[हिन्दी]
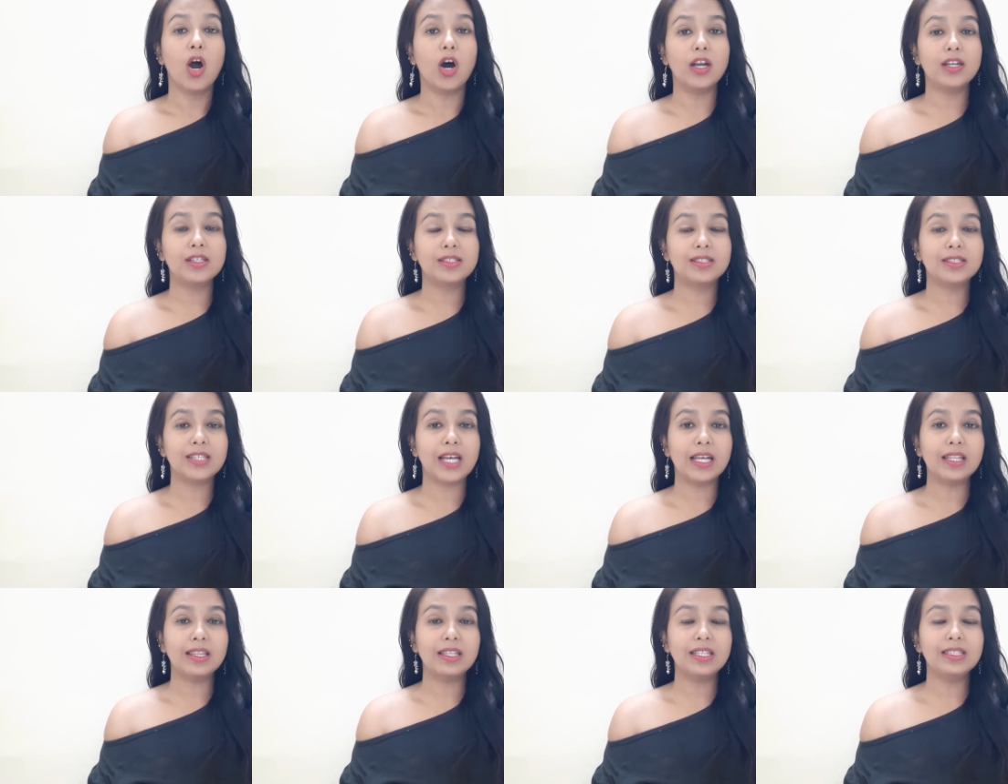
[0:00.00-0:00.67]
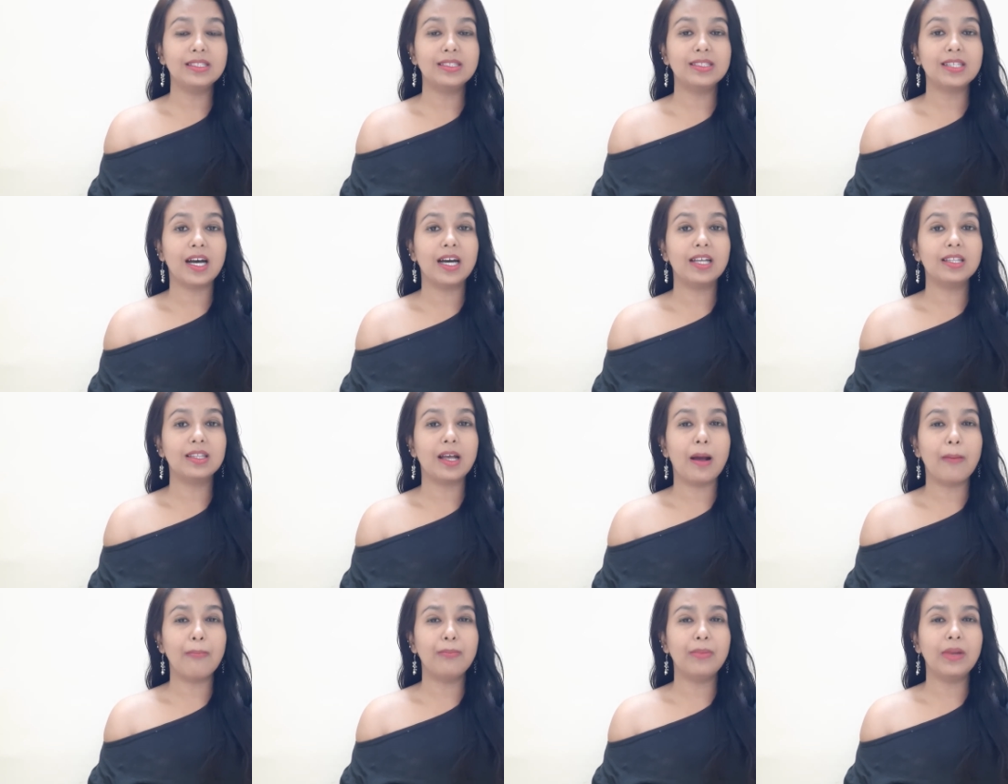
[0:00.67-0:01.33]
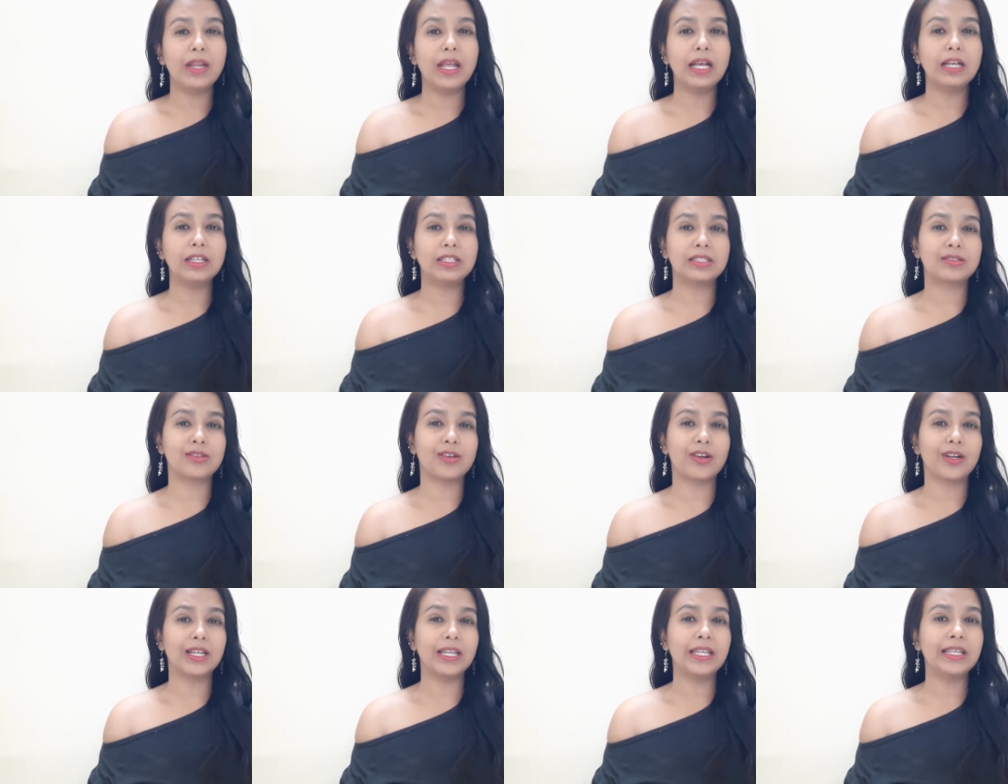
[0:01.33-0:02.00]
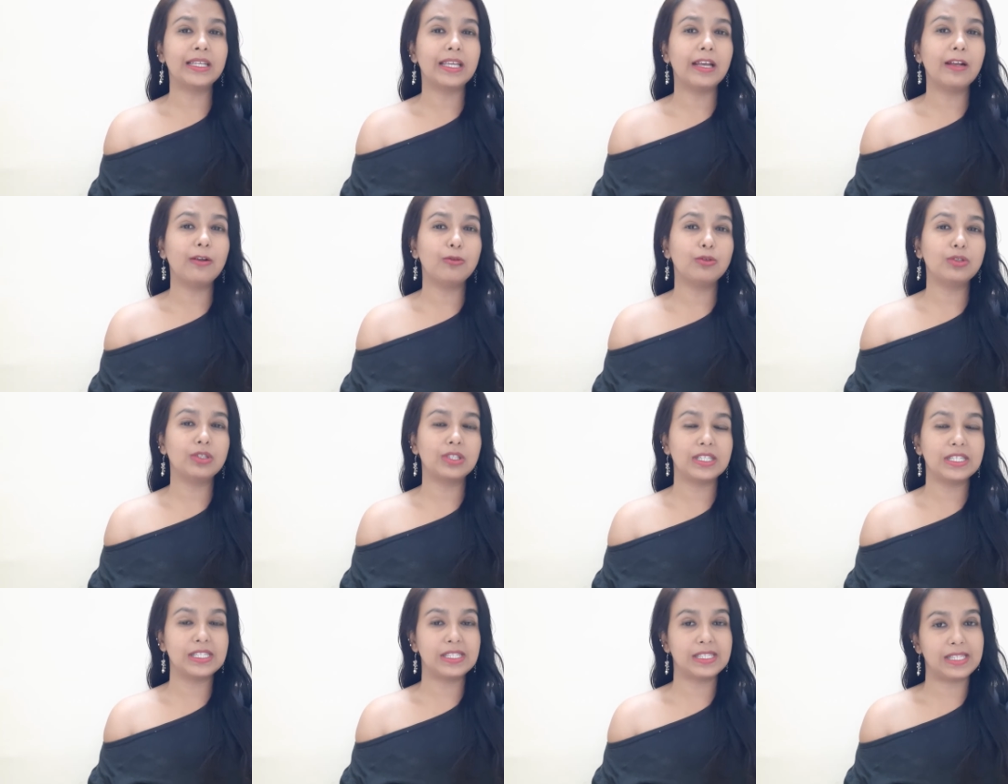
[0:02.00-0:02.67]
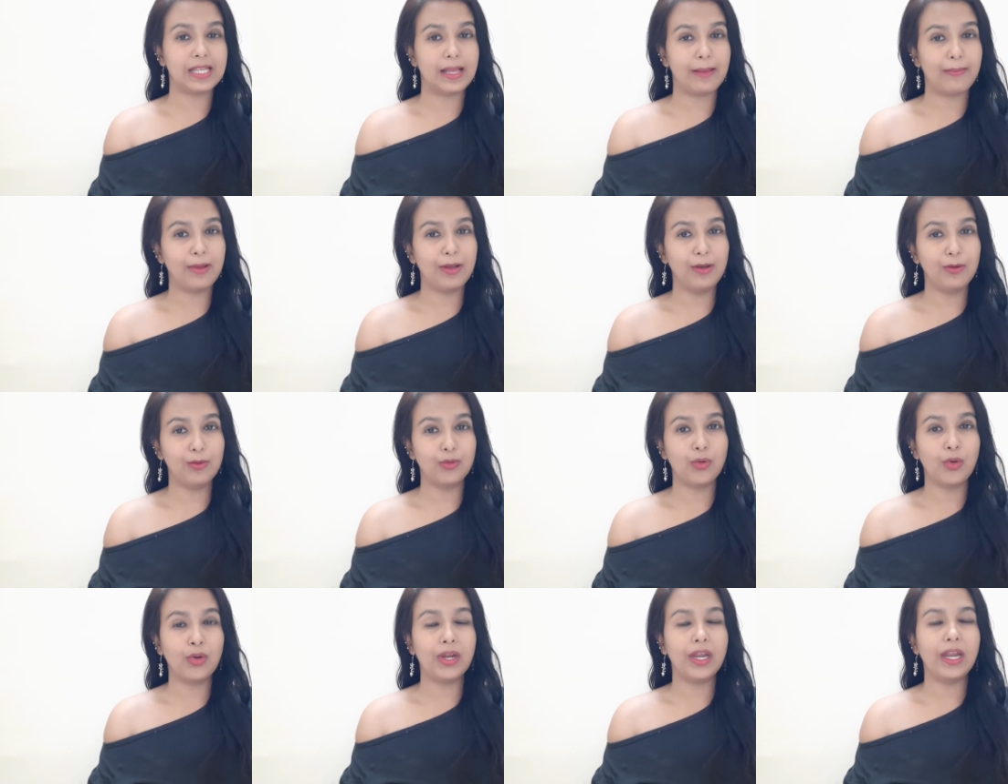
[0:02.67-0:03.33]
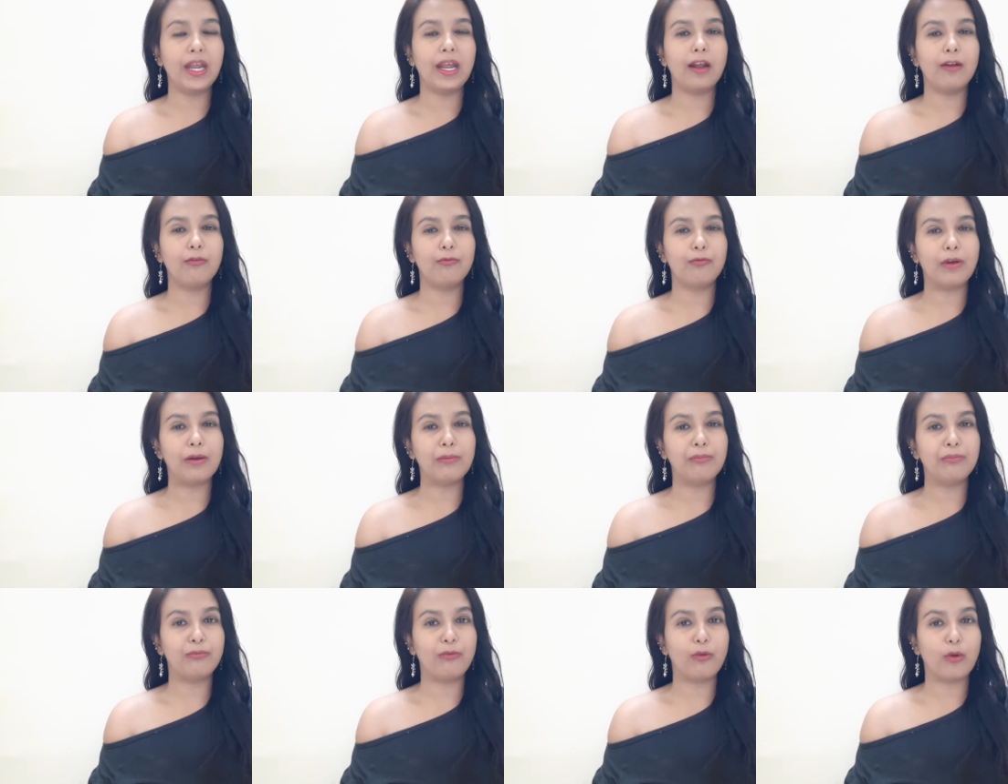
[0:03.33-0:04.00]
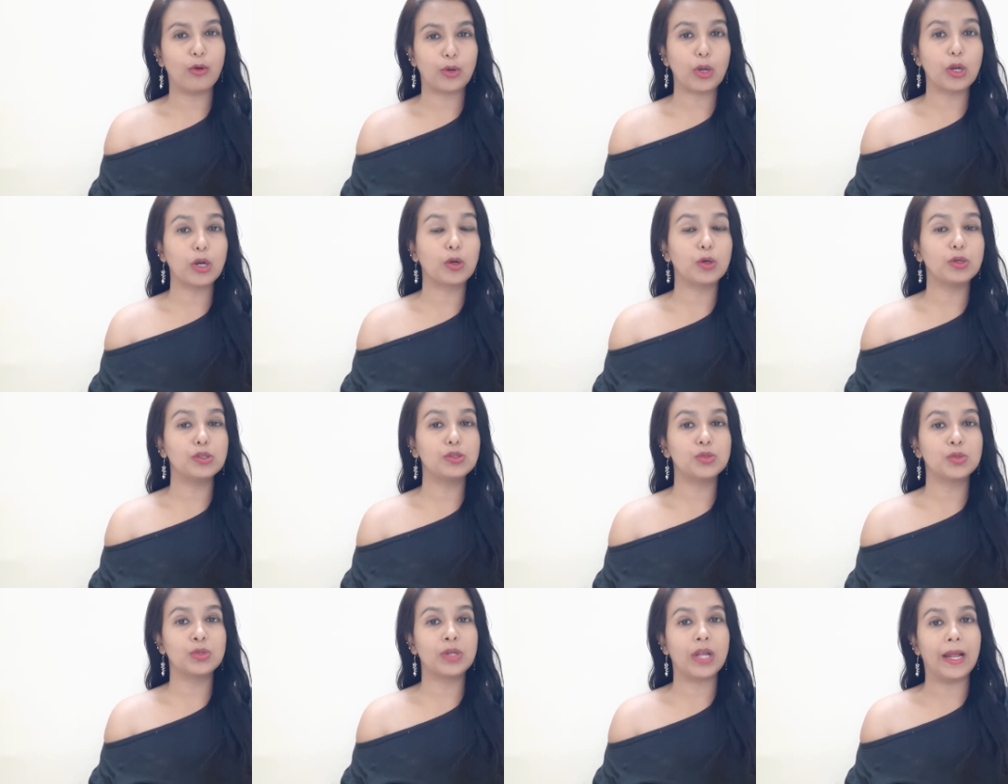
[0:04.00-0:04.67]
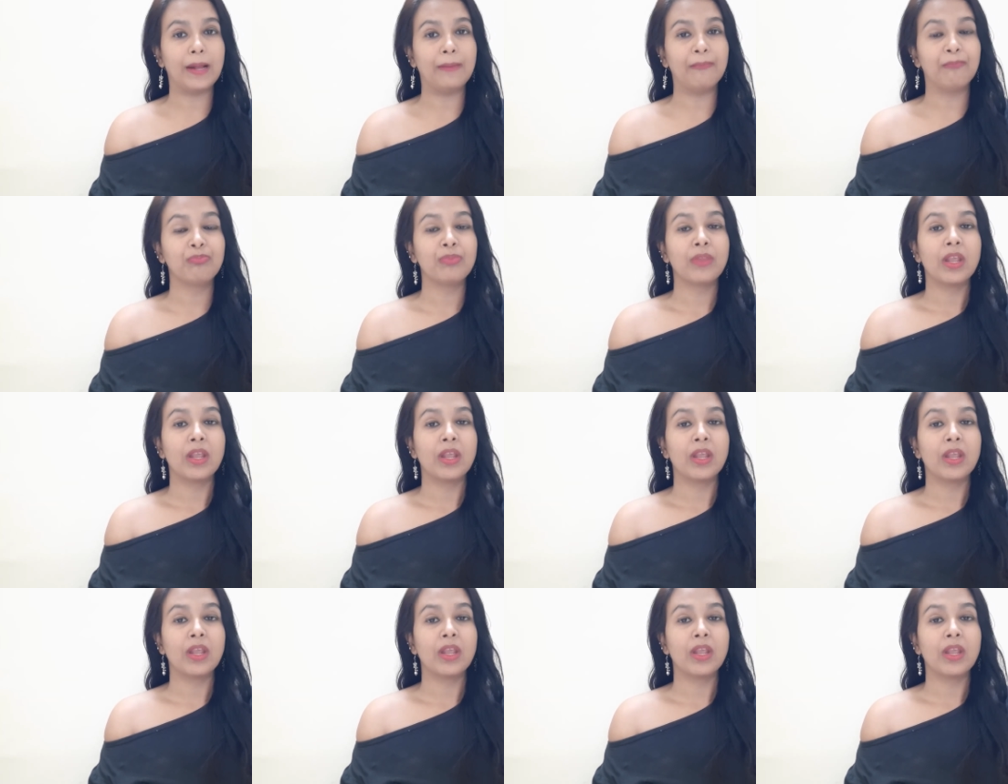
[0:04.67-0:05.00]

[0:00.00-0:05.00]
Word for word: और साथ ही साथ अपने स्ट्रगलिंग के कुछ किस्से भी उन्होंने एक वेब पोर्टल को सुनाए